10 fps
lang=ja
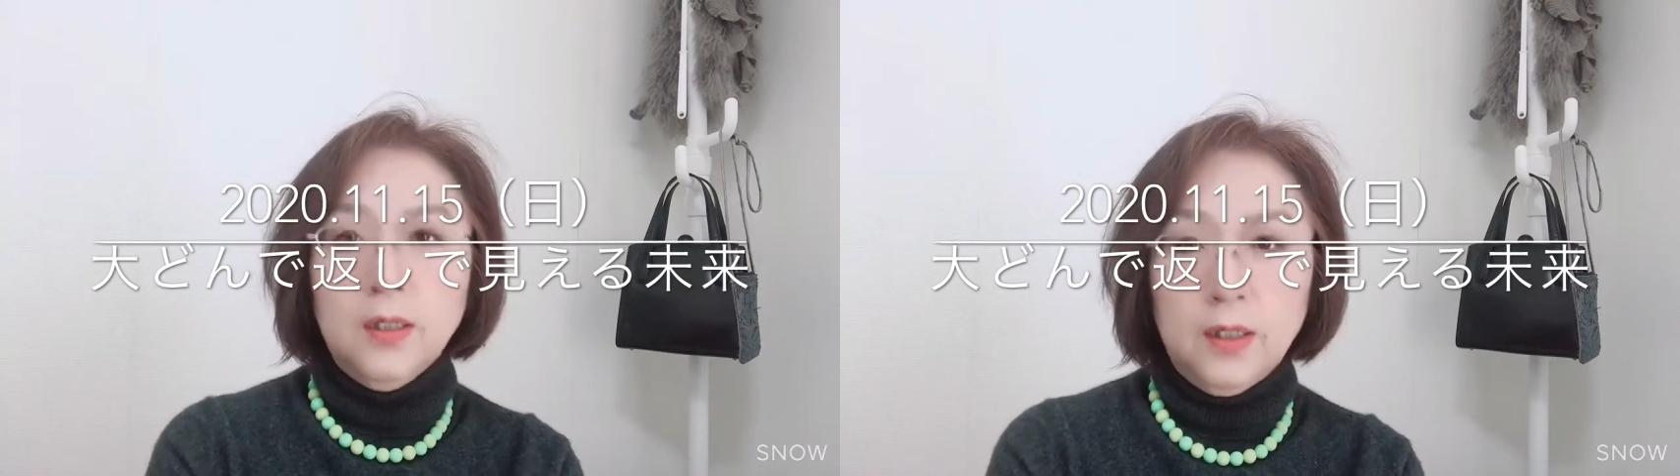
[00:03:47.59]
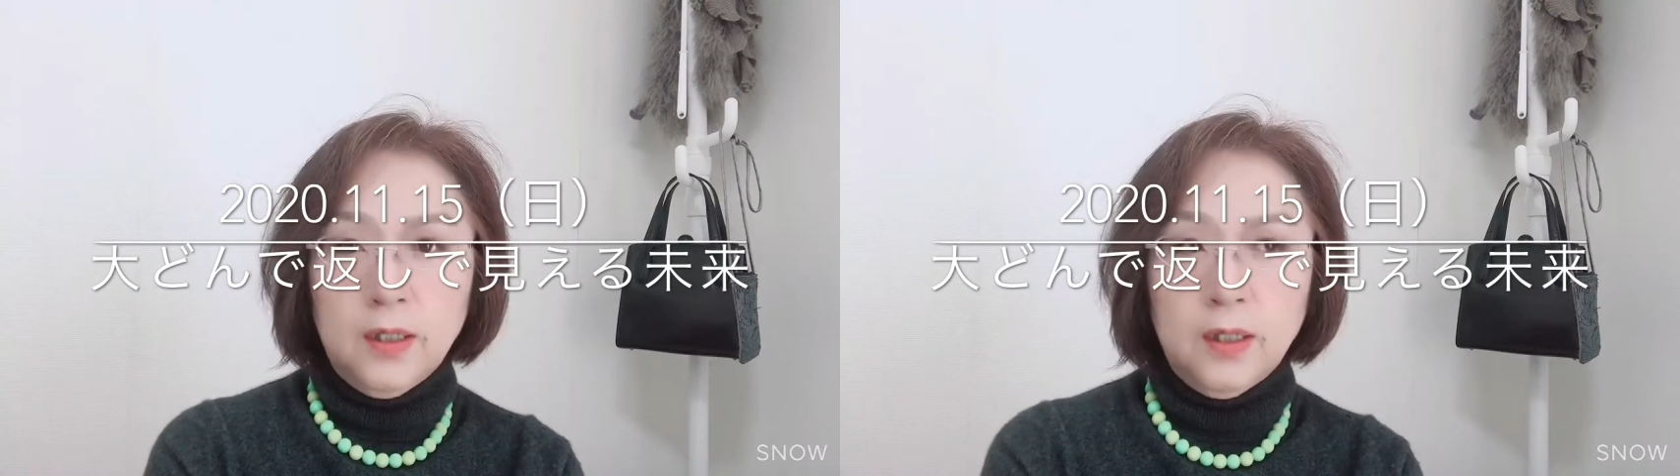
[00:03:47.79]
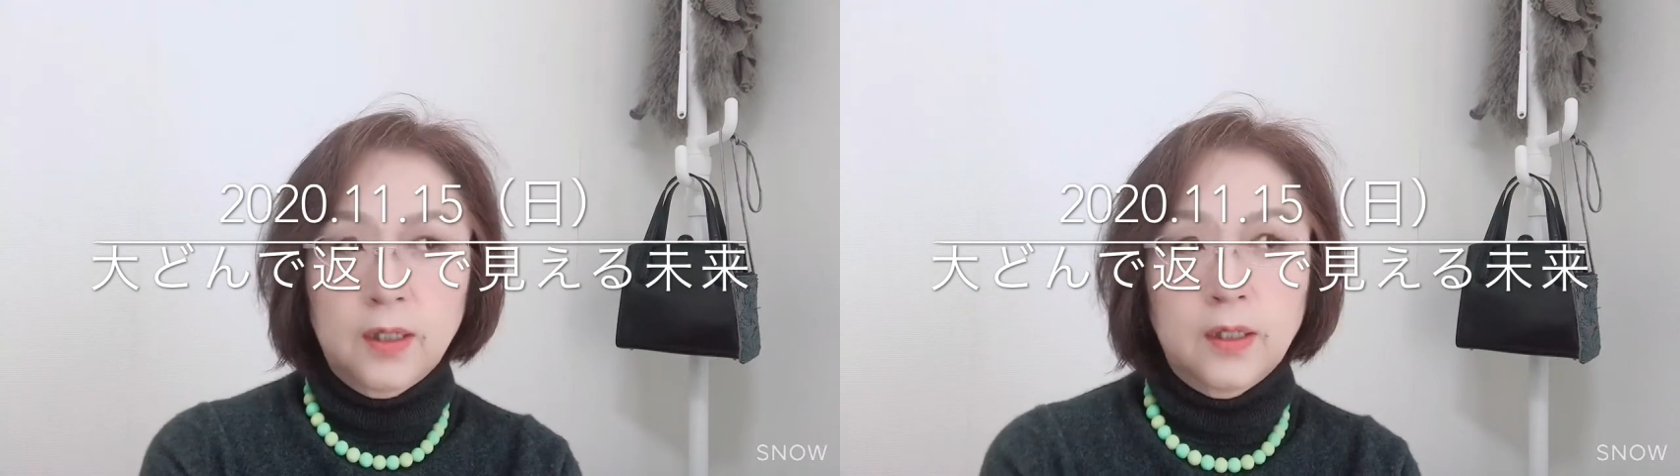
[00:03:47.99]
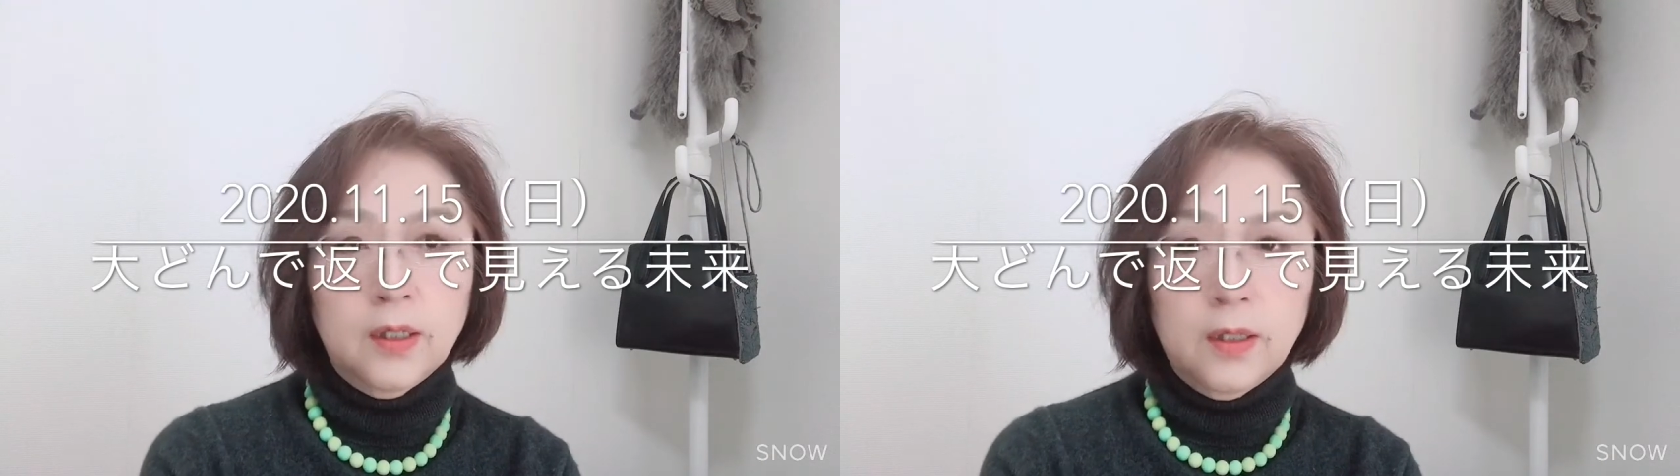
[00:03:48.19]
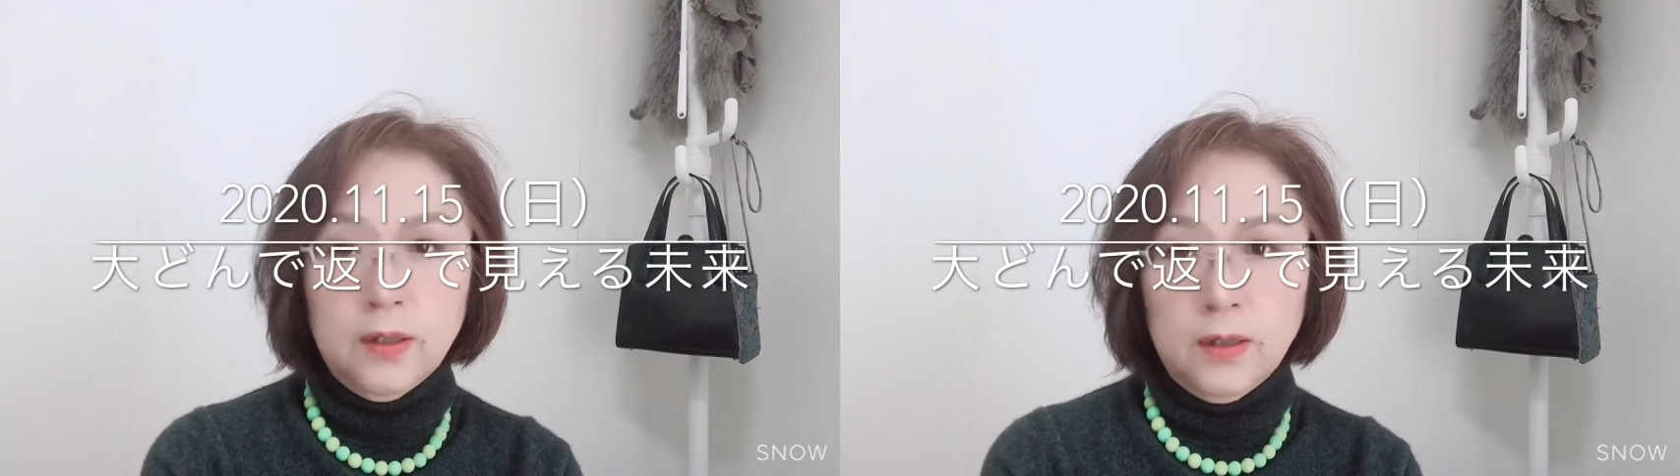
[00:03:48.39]

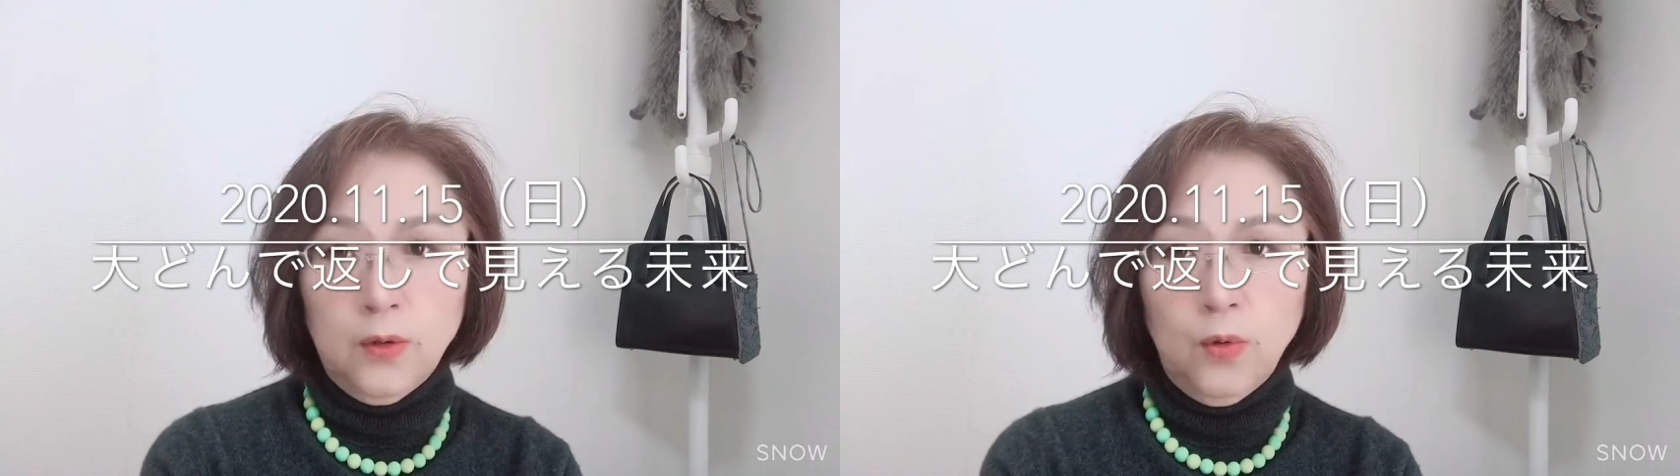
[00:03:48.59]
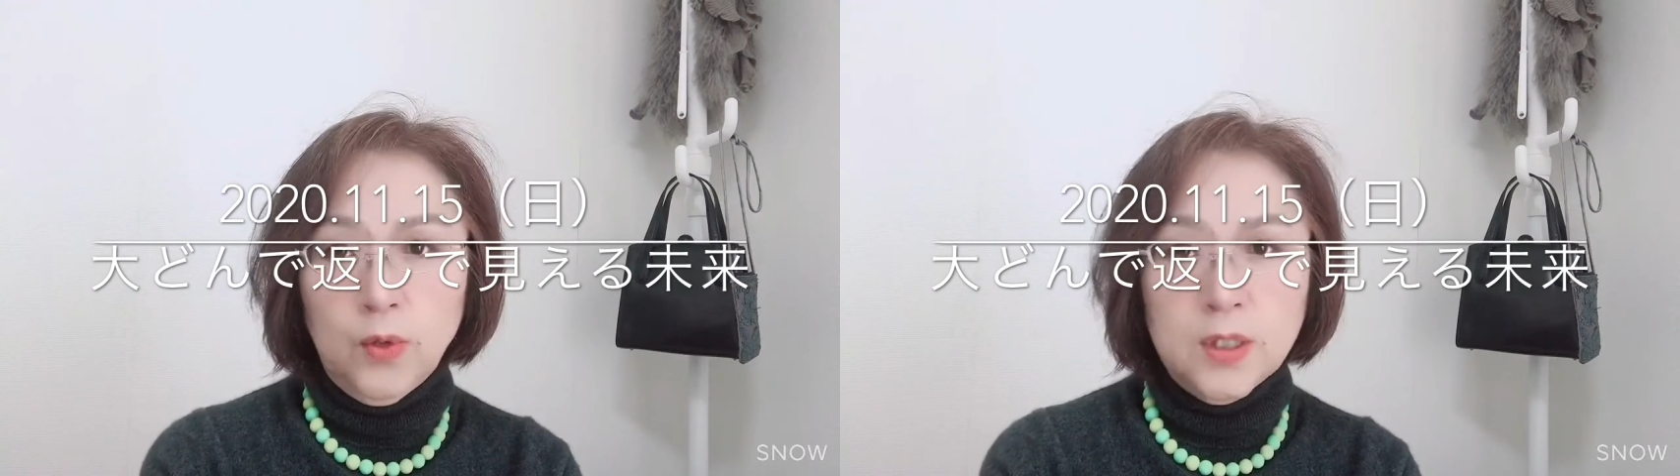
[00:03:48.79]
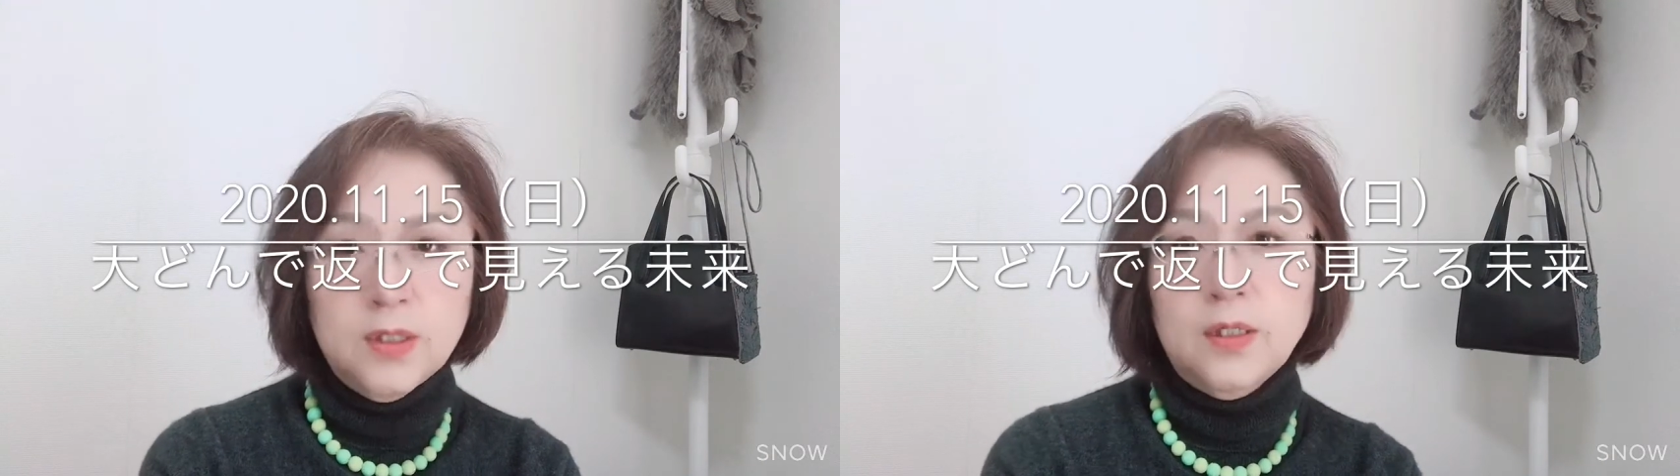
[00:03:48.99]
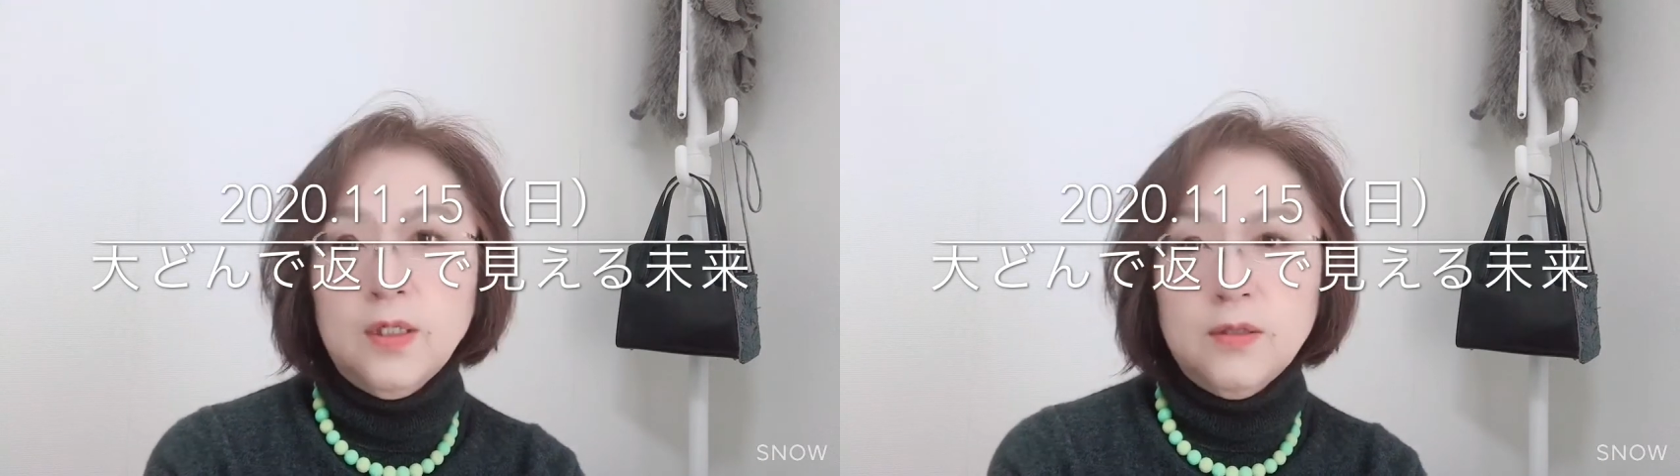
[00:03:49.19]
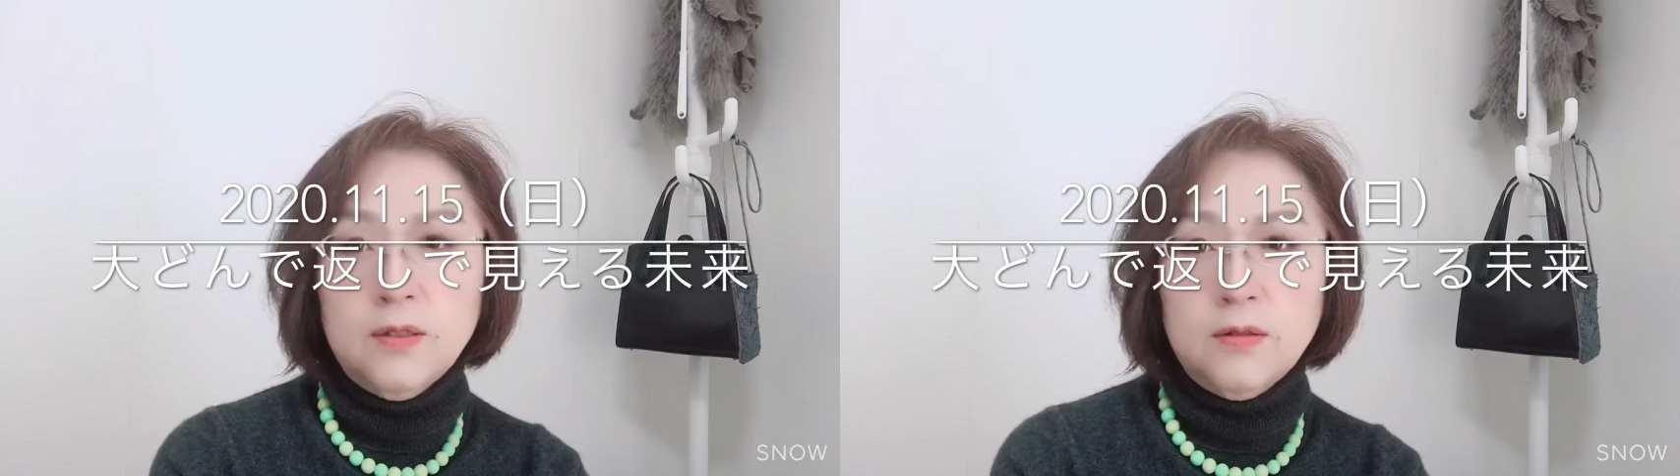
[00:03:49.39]
えー、おかしな
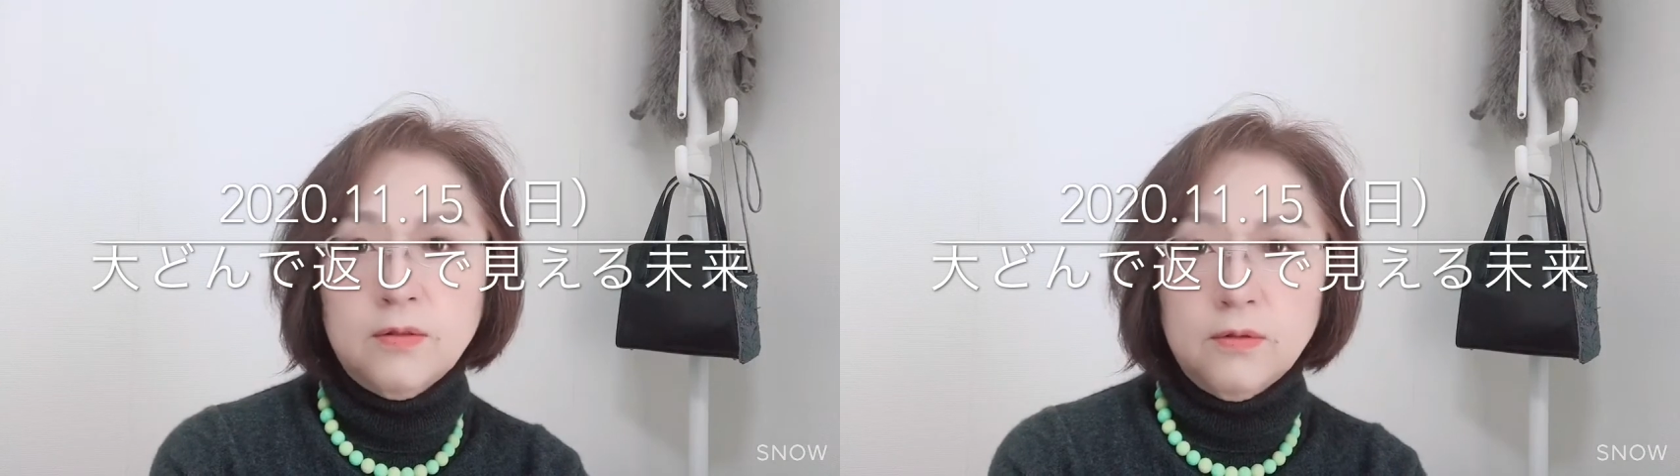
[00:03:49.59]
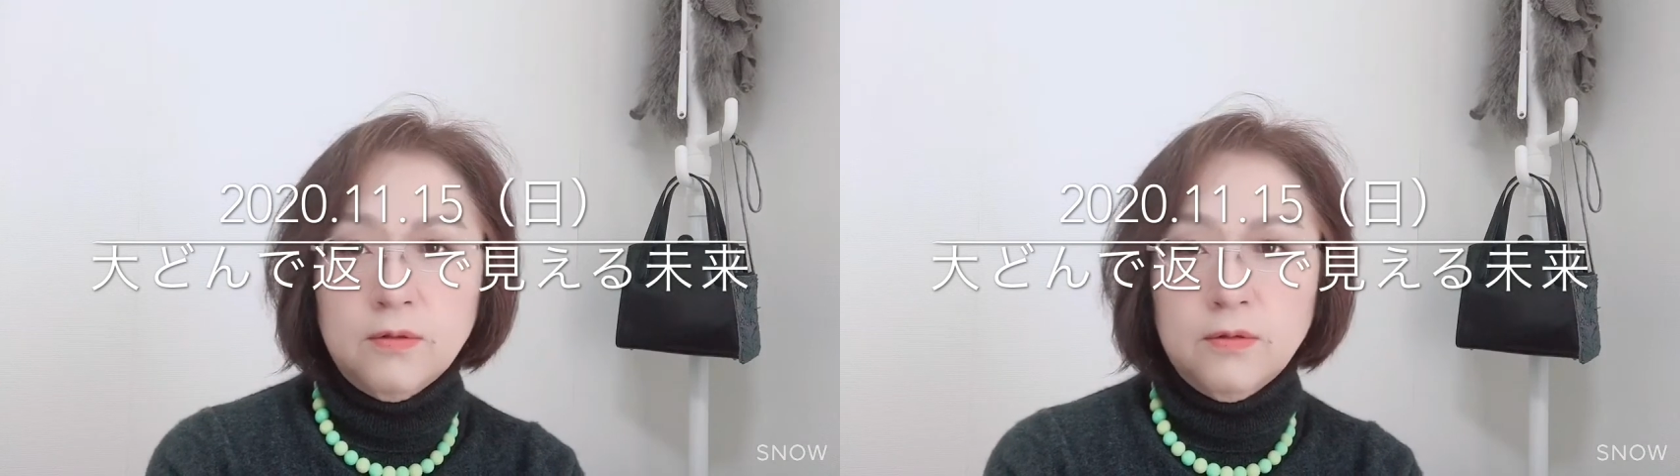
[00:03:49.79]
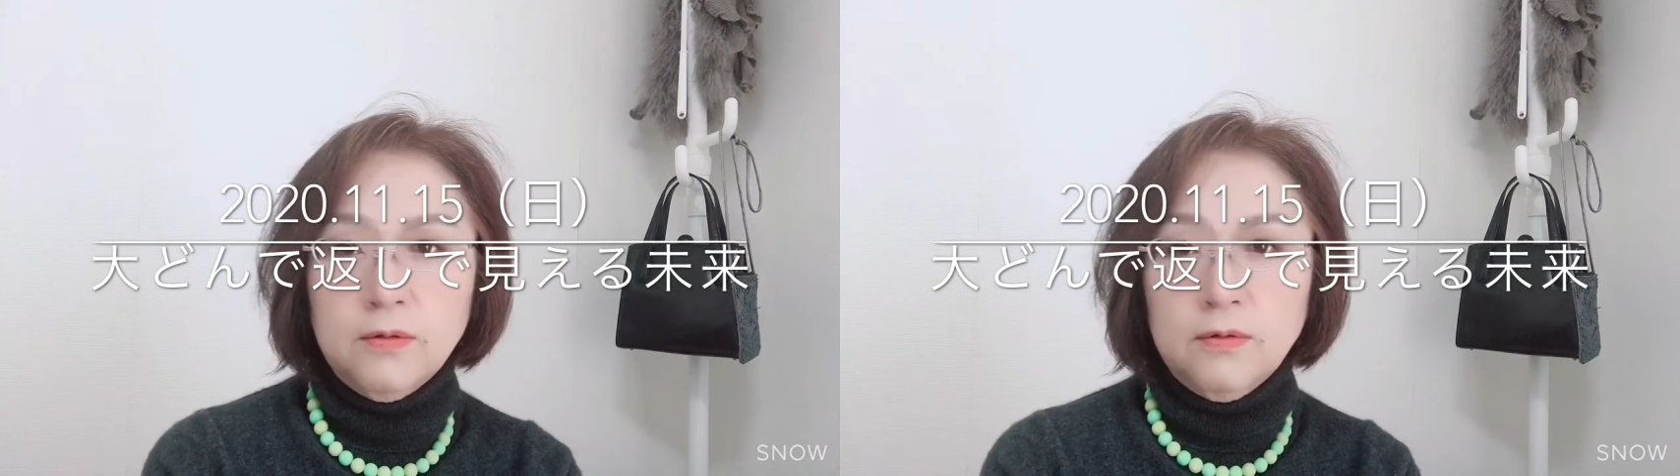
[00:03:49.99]
現実